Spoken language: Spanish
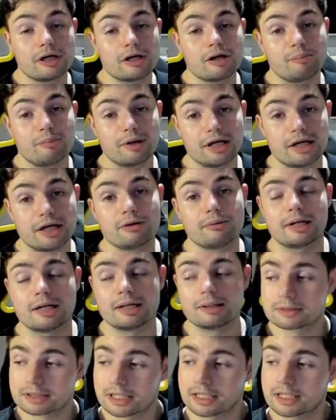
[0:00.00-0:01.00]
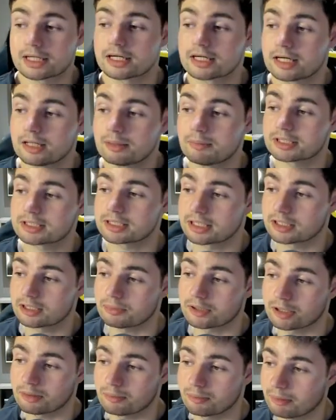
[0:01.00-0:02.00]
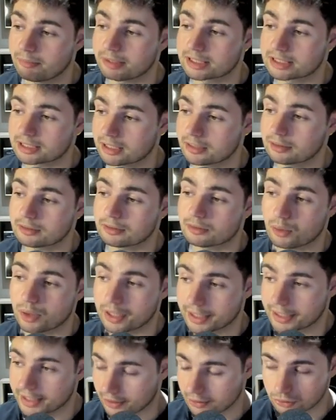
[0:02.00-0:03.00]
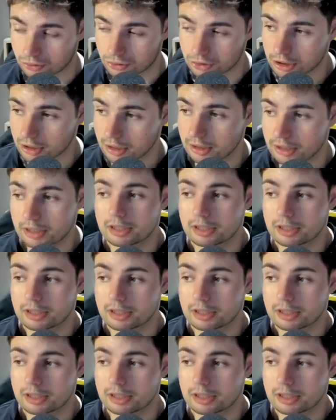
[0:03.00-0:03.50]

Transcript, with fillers: Pero veremos a ver qué acaba pasando porque puede pasar cualquier cosa.